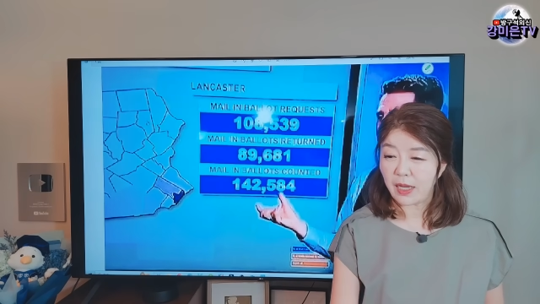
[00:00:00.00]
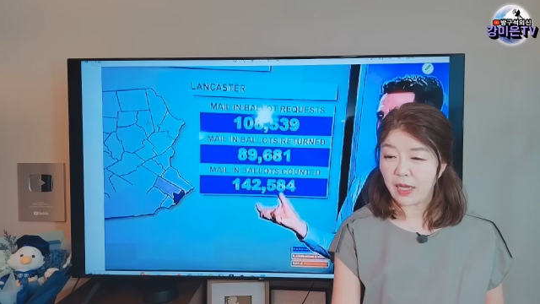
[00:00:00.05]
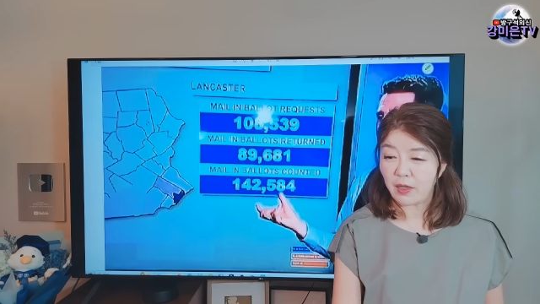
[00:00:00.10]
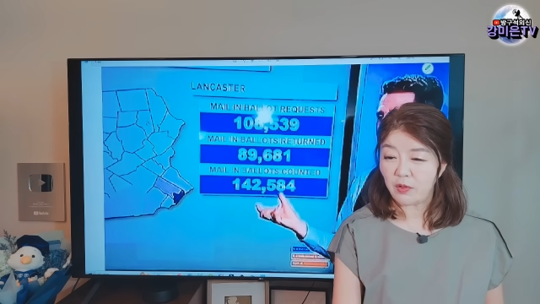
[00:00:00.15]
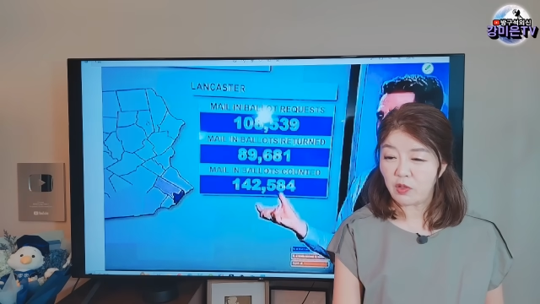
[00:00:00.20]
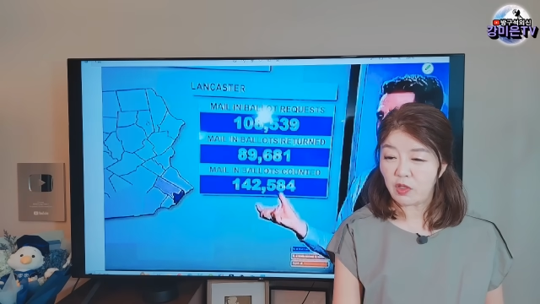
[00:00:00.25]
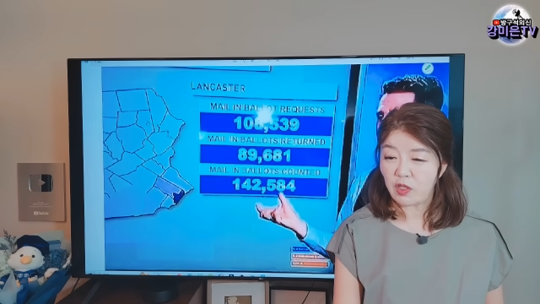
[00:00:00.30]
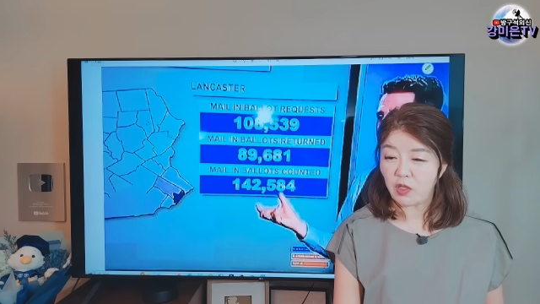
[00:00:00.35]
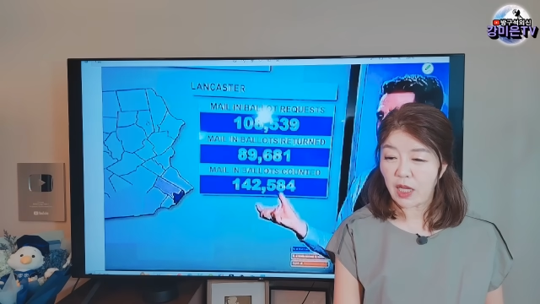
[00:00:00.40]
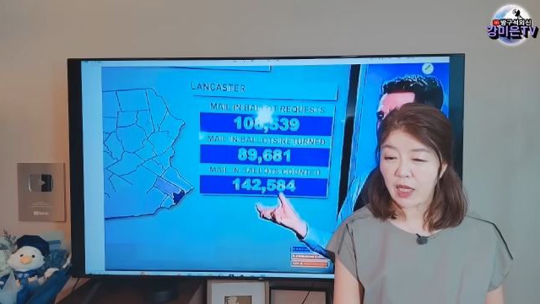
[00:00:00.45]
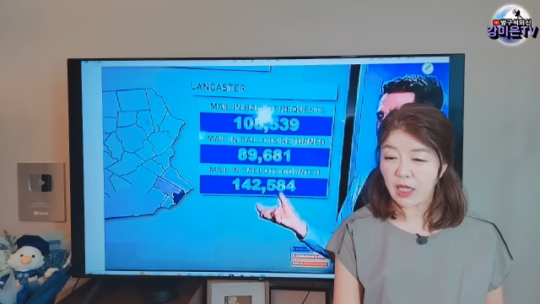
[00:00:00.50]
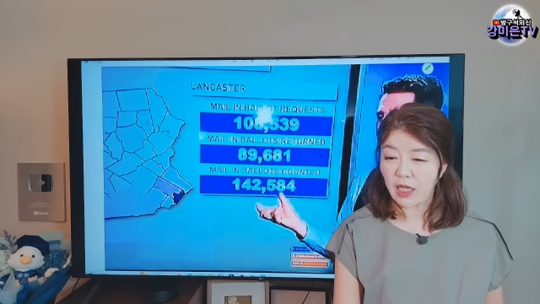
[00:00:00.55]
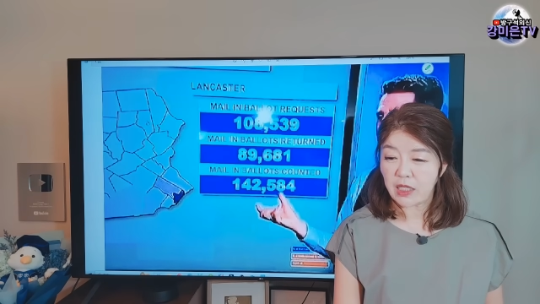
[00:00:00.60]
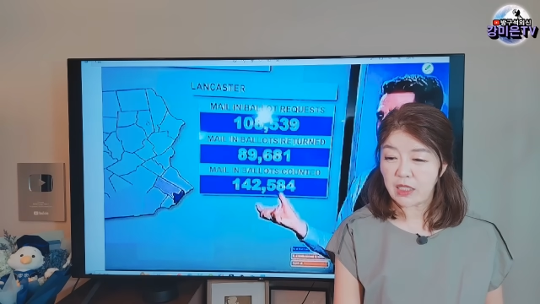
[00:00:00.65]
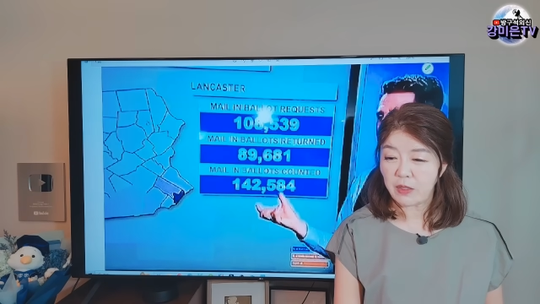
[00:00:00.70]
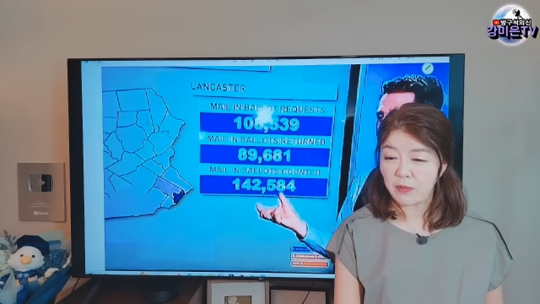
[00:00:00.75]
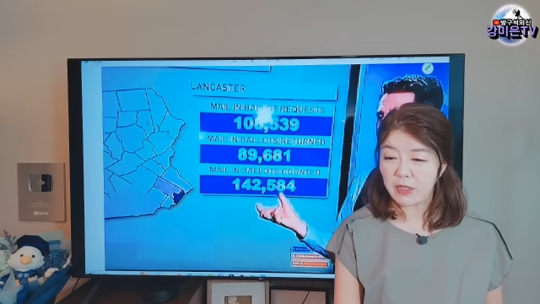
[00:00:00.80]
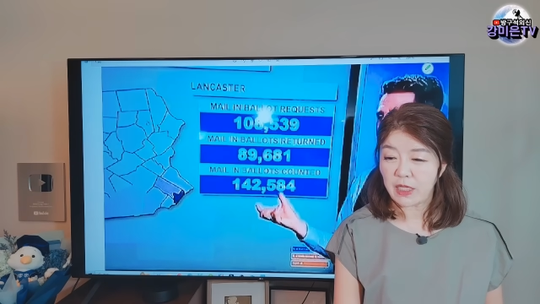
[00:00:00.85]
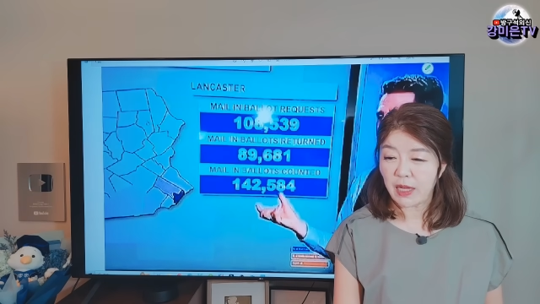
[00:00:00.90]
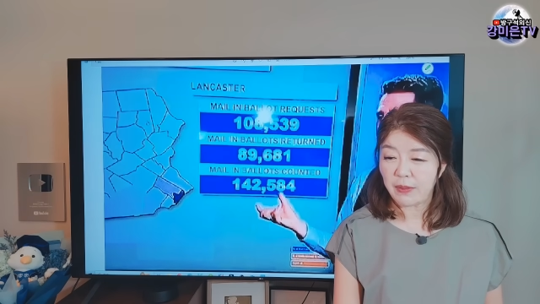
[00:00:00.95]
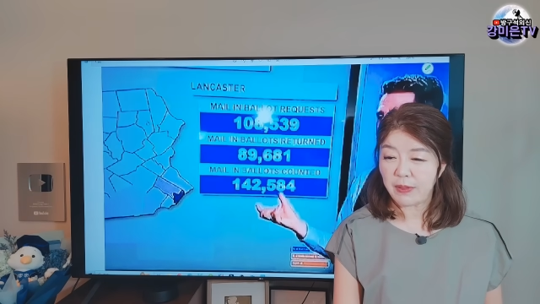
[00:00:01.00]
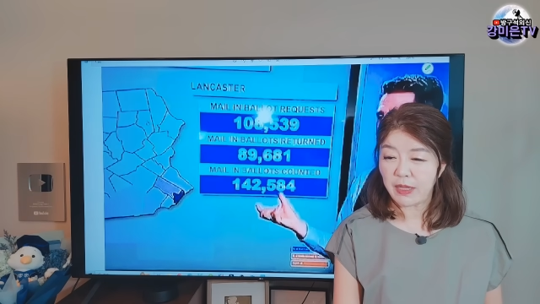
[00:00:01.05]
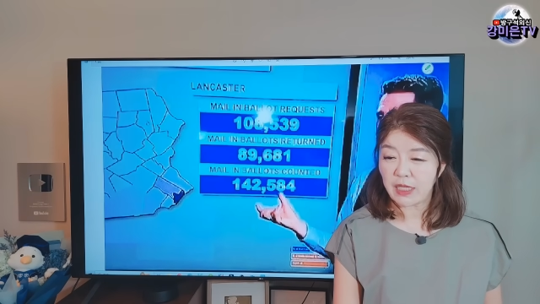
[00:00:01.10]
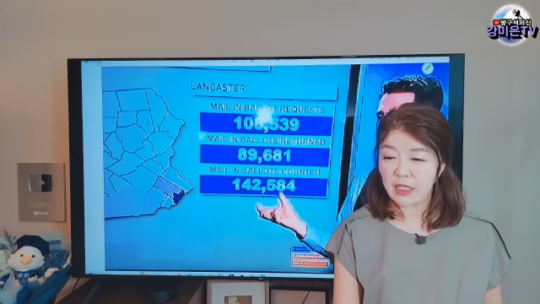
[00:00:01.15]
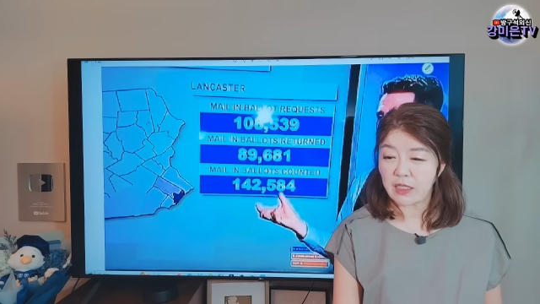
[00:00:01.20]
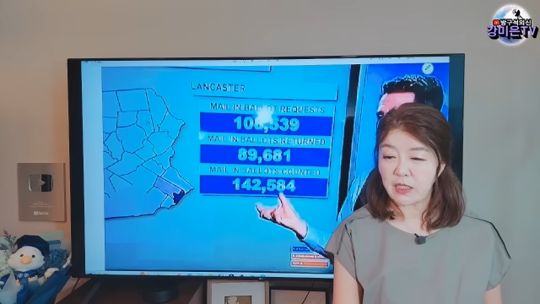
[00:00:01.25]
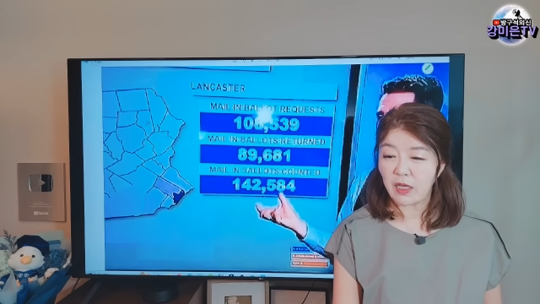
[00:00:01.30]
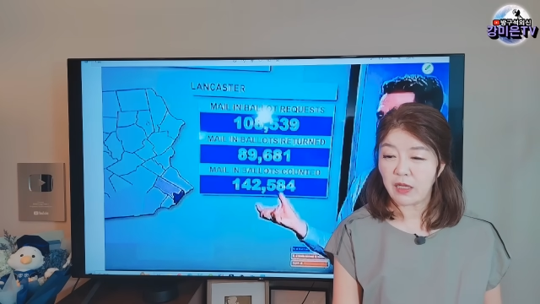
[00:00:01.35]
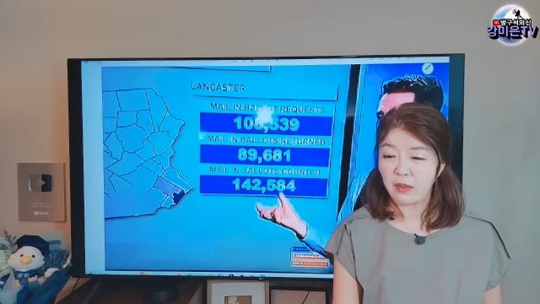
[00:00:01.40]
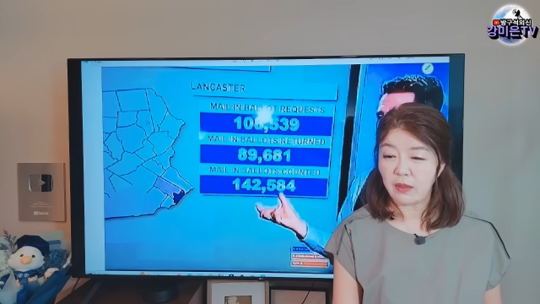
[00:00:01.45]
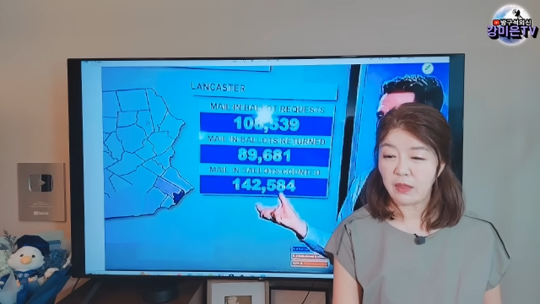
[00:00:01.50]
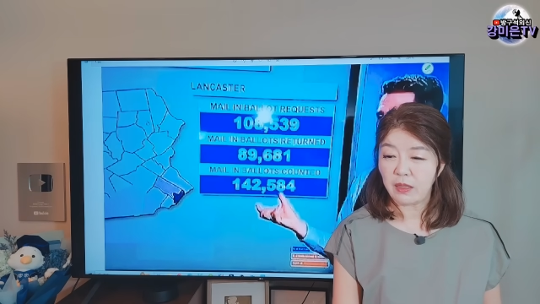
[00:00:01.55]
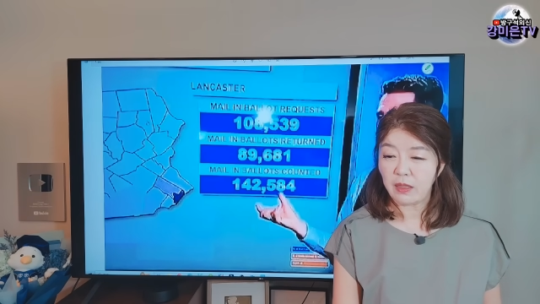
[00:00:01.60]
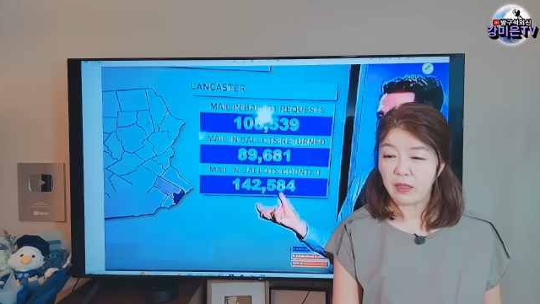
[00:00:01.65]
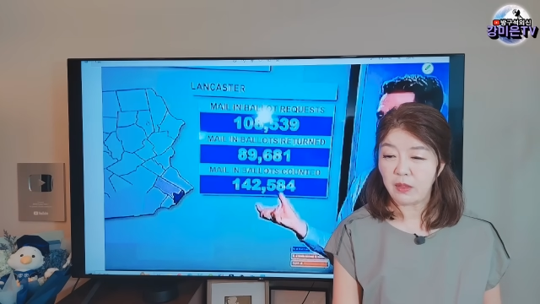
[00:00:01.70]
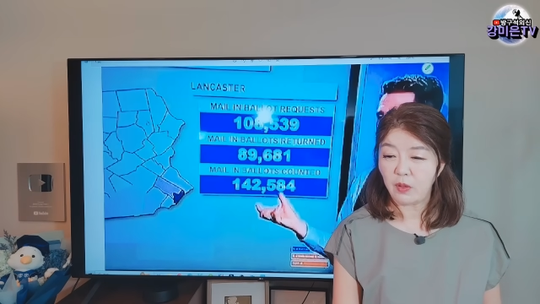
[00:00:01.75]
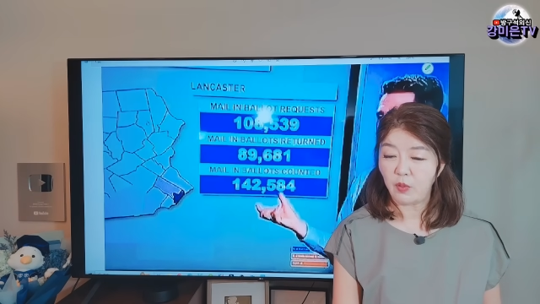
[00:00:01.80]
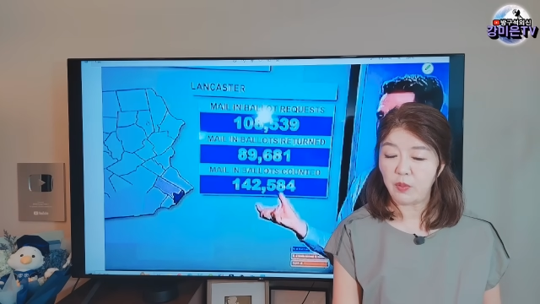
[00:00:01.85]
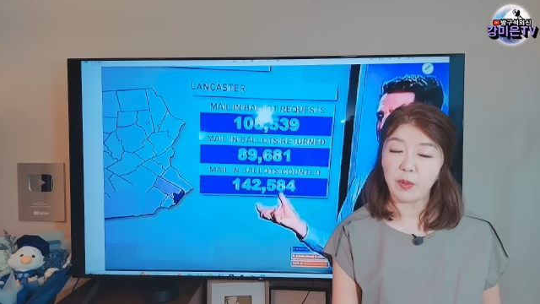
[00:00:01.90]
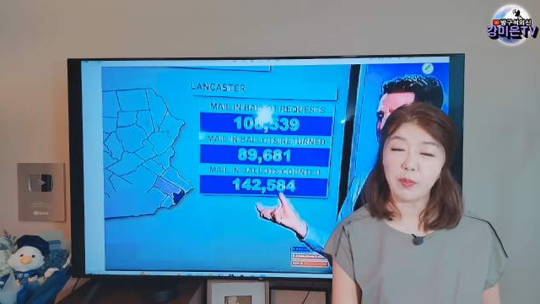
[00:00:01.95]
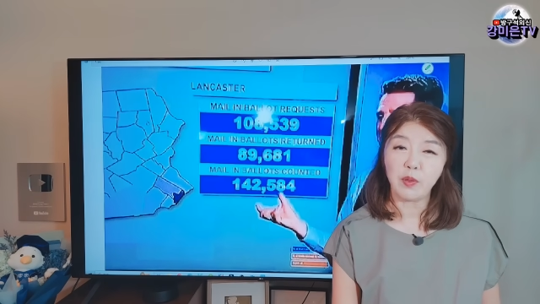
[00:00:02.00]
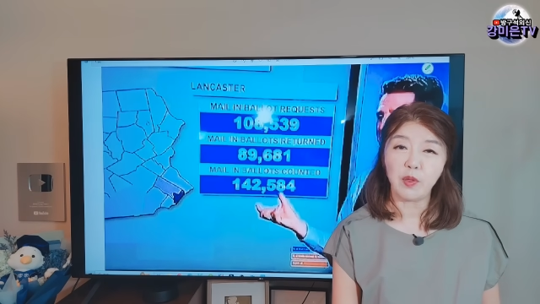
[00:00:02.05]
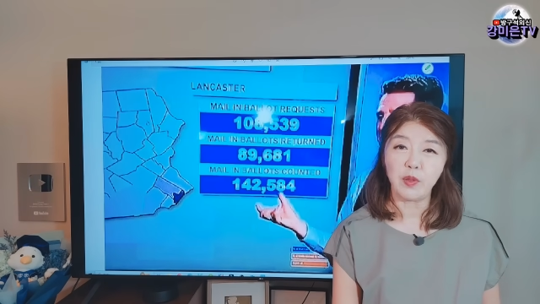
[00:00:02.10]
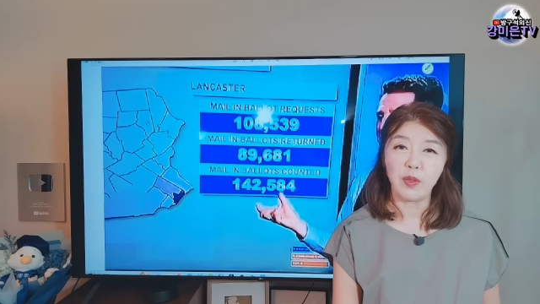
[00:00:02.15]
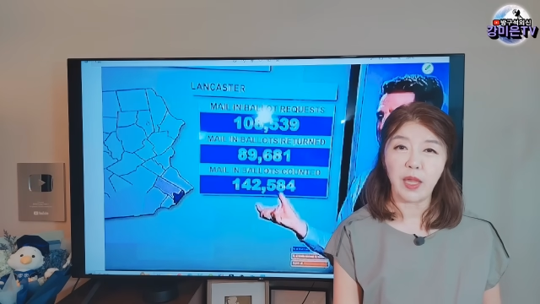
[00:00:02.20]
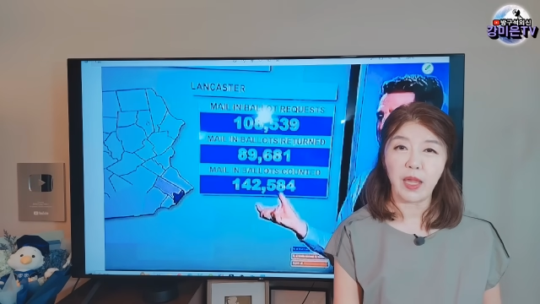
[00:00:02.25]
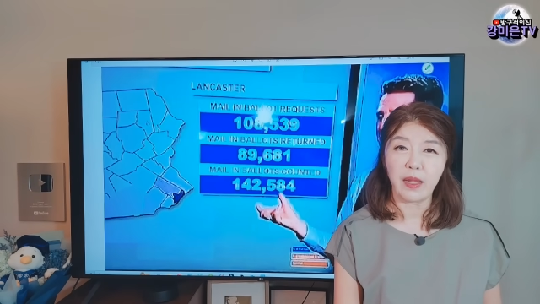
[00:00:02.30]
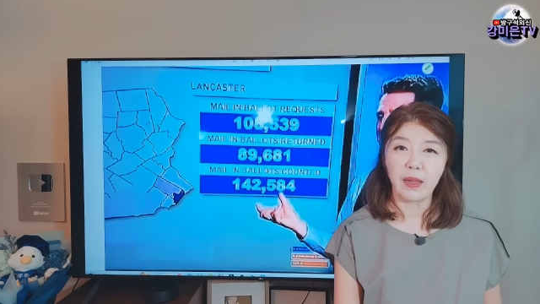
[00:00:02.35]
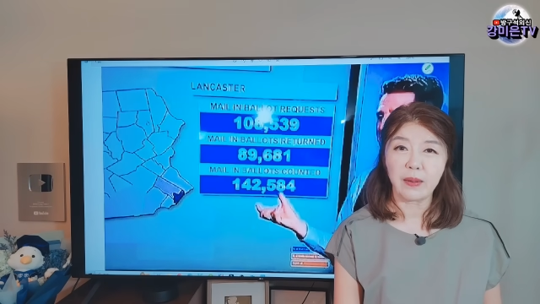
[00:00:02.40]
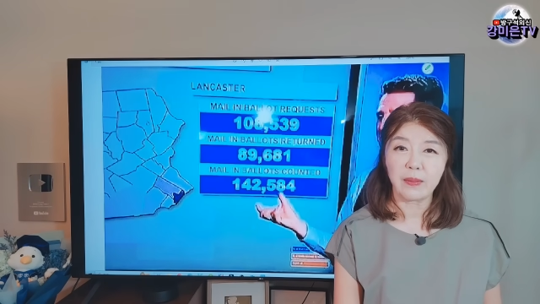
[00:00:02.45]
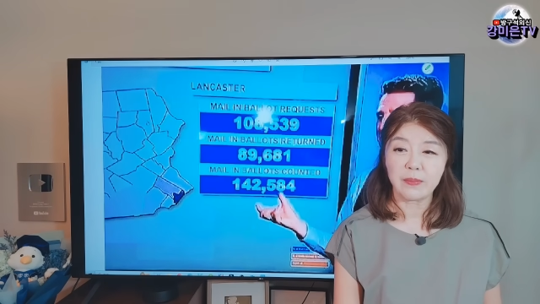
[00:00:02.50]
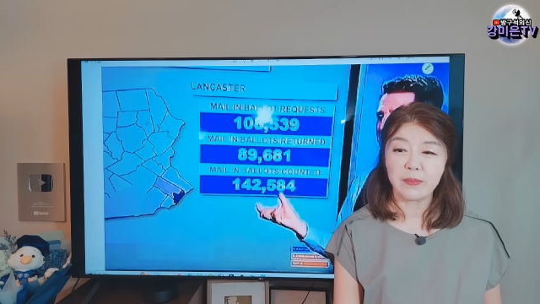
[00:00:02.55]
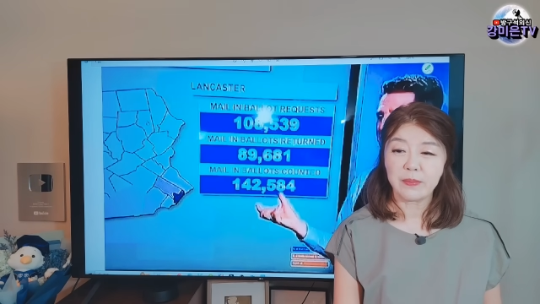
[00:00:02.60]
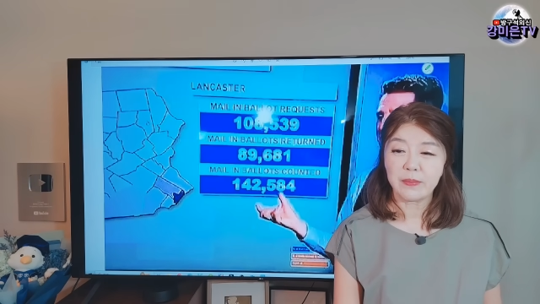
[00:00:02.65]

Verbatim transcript: 카운트된 게 14만 2,500표인데